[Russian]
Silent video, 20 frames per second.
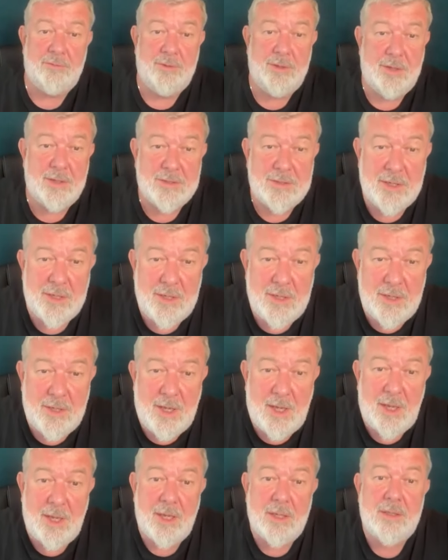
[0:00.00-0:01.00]
вырезали
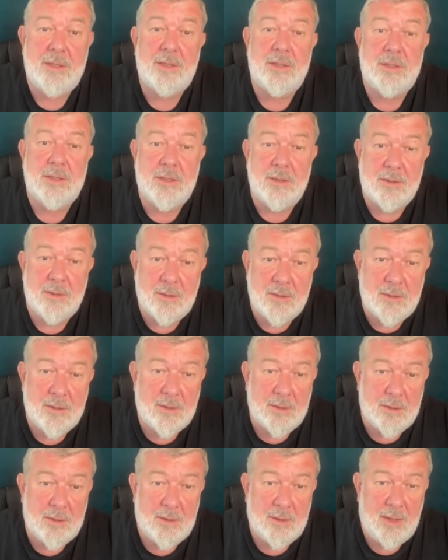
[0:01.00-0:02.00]
на,
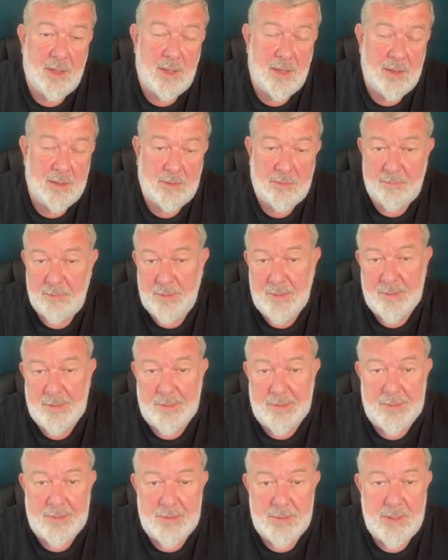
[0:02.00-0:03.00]
на этом
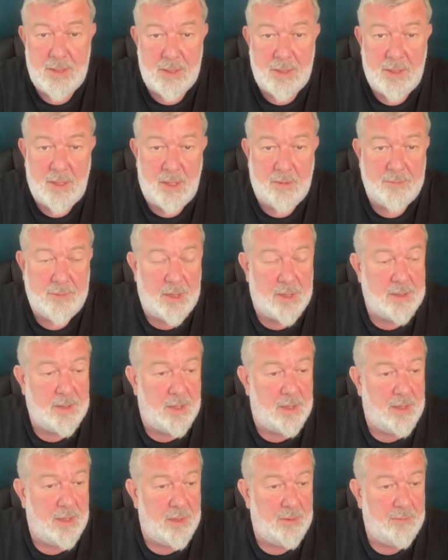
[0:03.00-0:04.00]

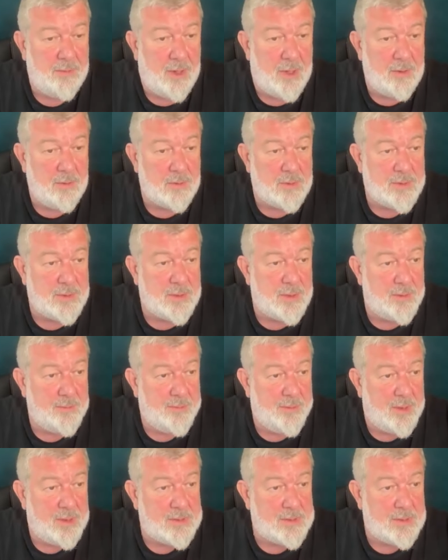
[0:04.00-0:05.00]
телеграм-канале «Революция»
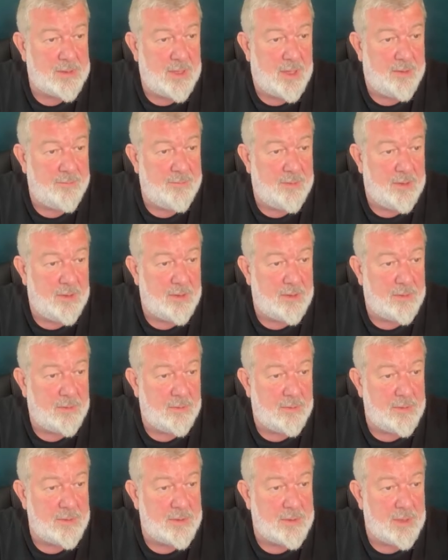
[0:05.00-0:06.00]
поставили,
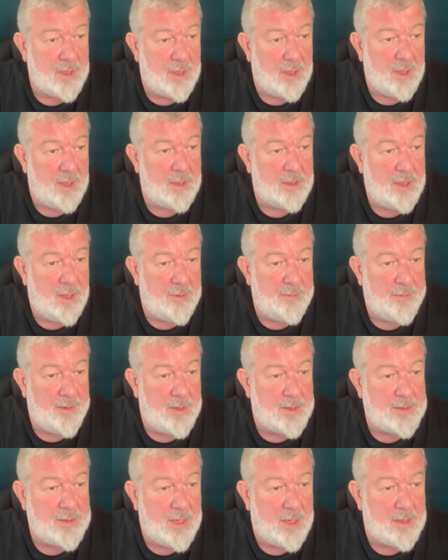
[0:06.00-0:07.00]
то есть там
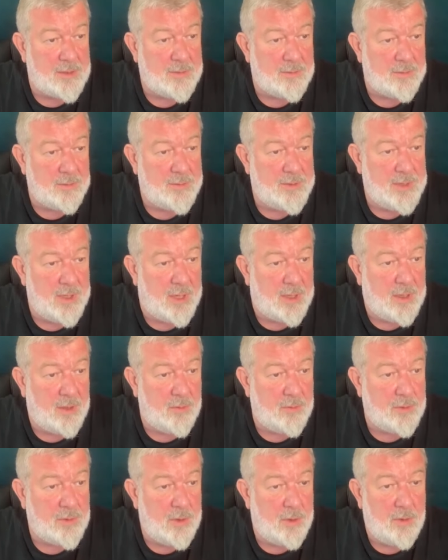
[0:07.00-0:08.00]
рассказывают
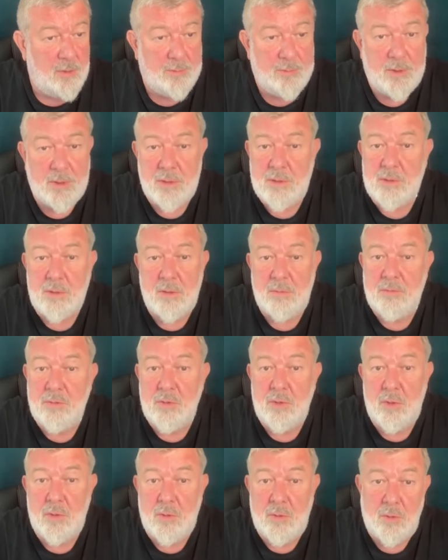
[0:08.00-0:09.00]
всякие ушлепки, что
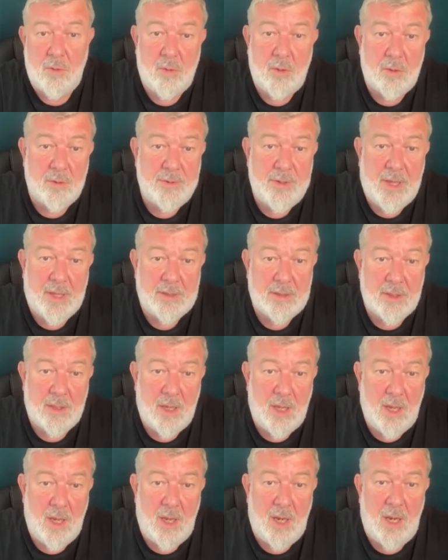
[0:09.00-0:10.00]
блоку
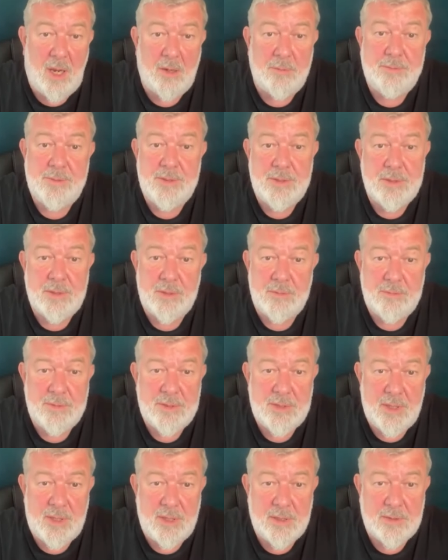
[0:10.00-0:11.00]
НАТО обычными
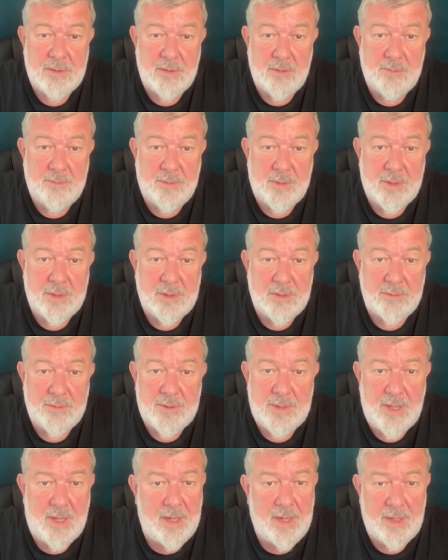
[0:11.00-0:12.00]
средствами
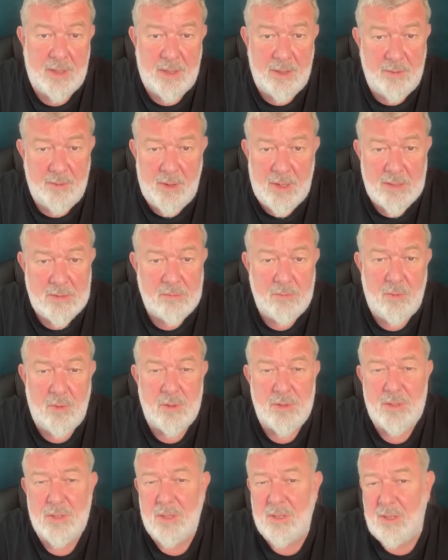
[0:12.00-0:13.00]
противостоять
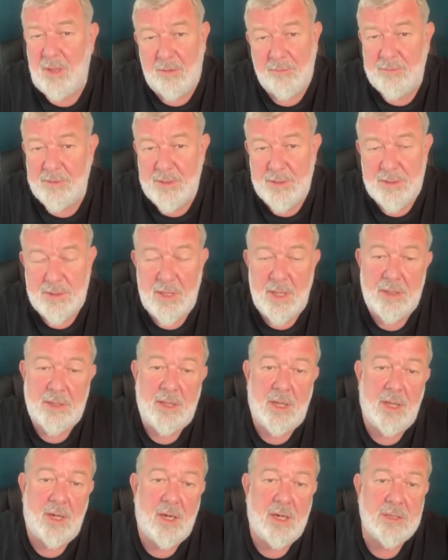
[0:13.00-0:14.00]
невозможно, там в
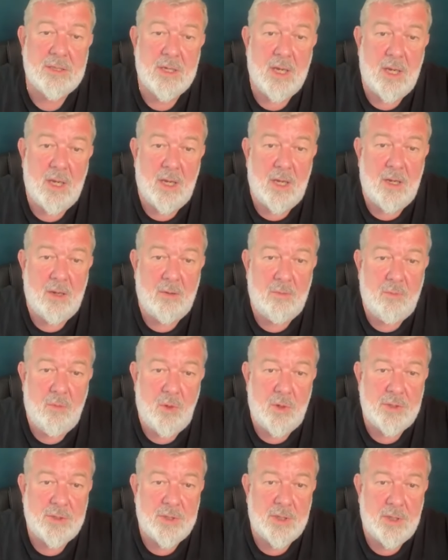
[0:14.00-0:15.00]
десятки раз
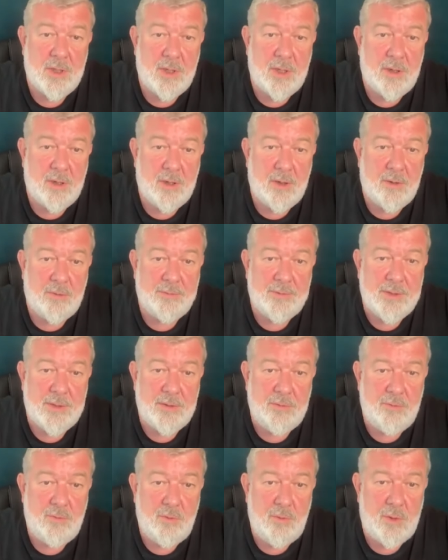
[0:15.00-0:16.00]
больше э,
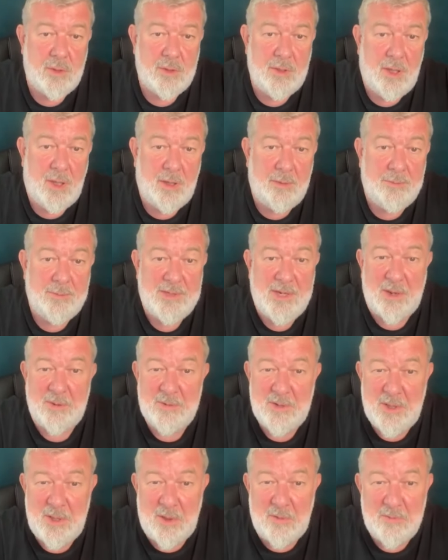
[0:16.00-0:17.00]
всего, да,
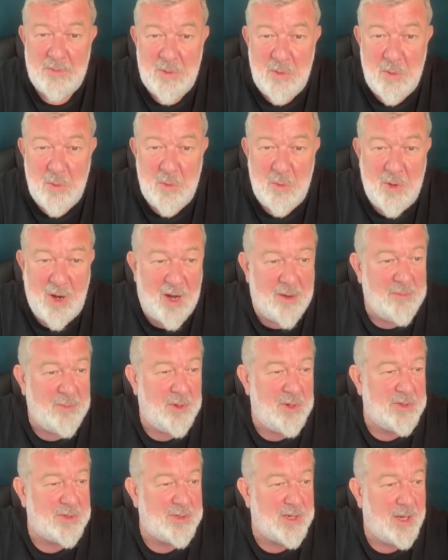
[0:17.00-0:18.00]
самое главное ума
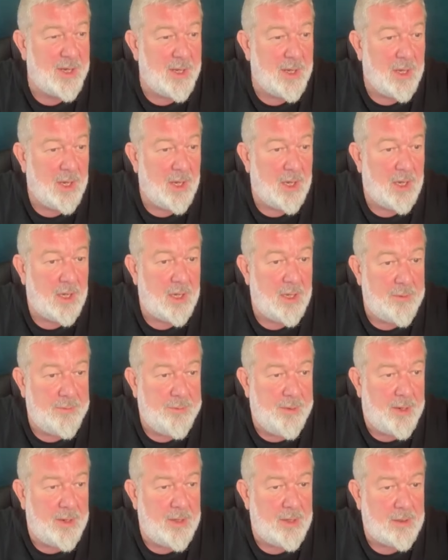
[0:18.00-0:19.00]
больше и
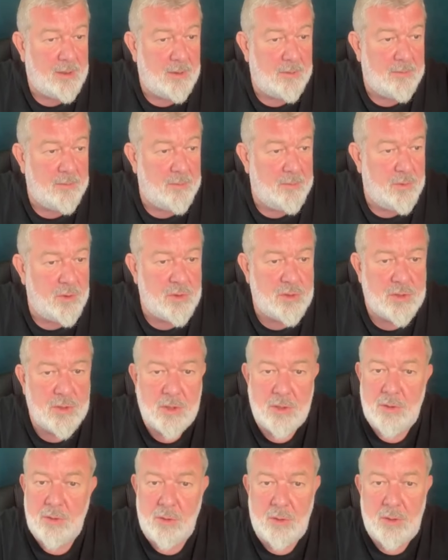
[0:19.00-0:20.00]
поэтому
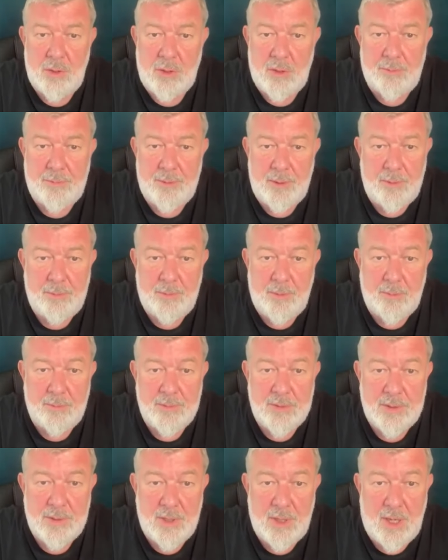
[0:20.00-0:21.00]
можно только при
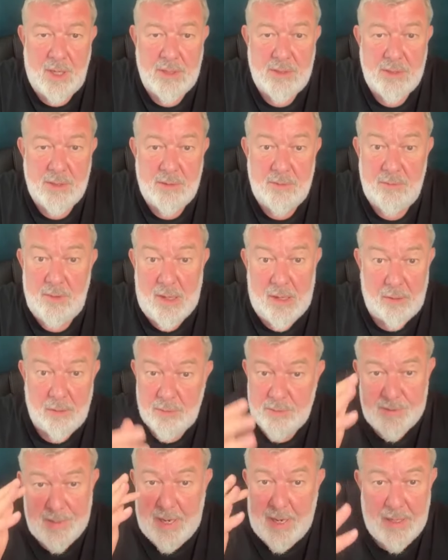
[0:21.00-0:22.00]
помощи ядерного
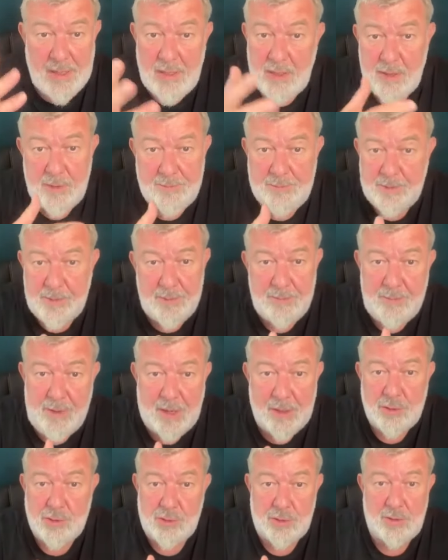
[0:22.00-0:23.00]
оружия. Они не
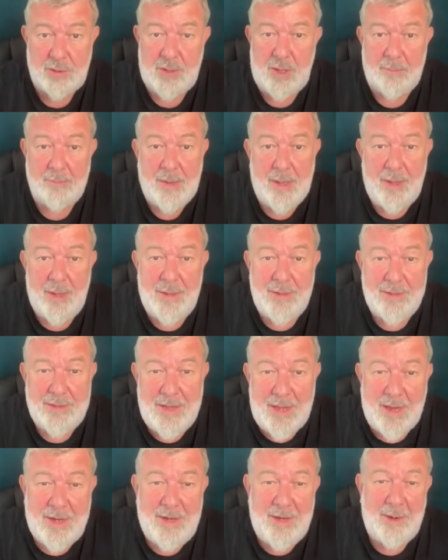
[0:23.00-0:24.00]
понимают, что там
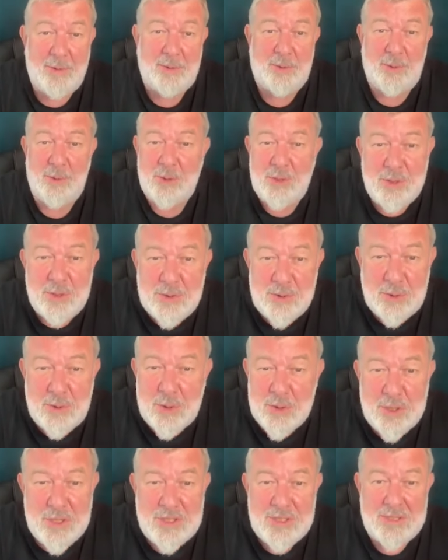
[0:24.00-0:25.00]
так точно
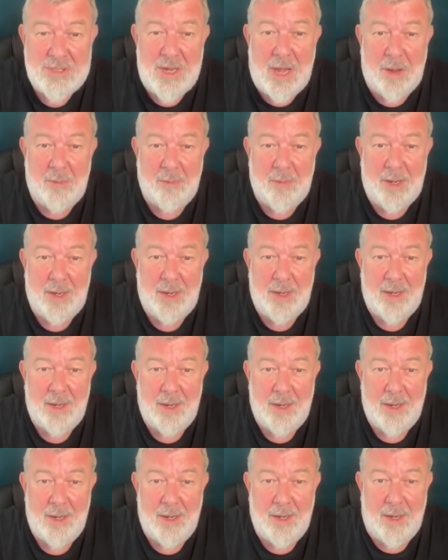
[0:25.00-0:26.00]
то же самое.
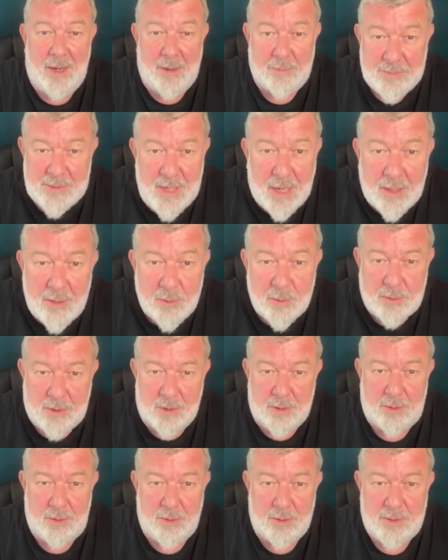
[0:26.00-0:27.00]

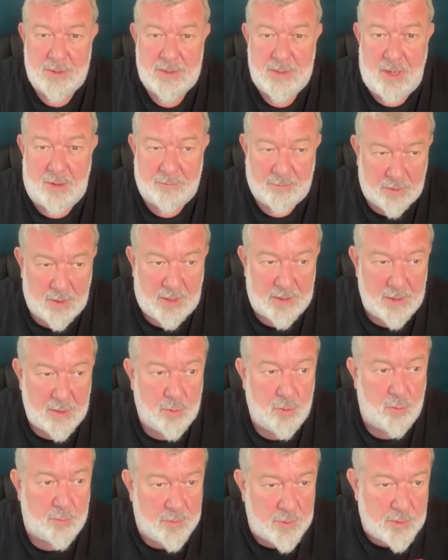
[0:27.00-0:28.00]
Абсолютно то же самое. Вот они
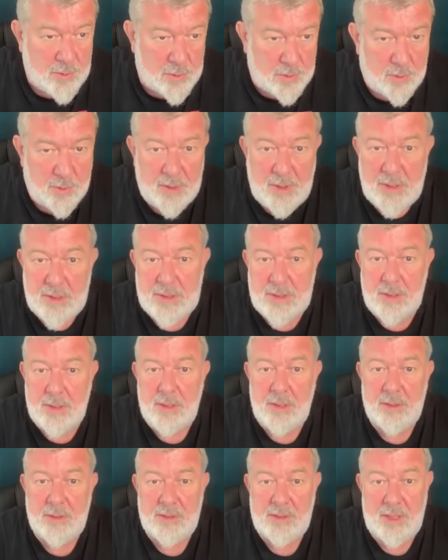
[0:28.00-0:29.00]
думают, что
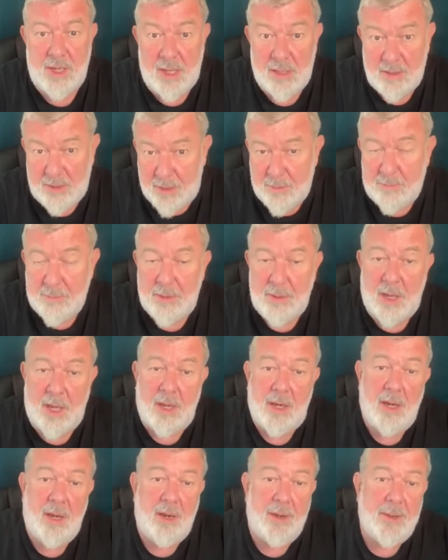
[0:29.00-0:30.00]
если с танками
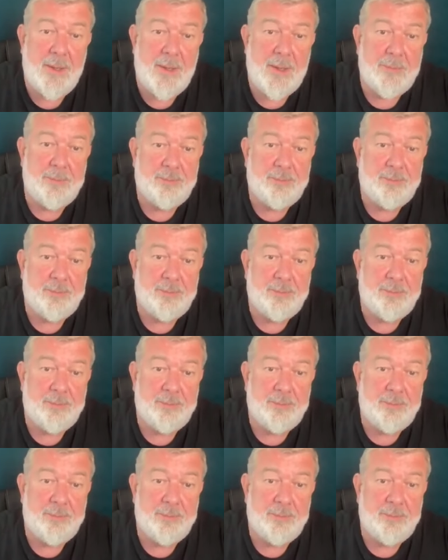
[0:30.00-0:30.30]
такая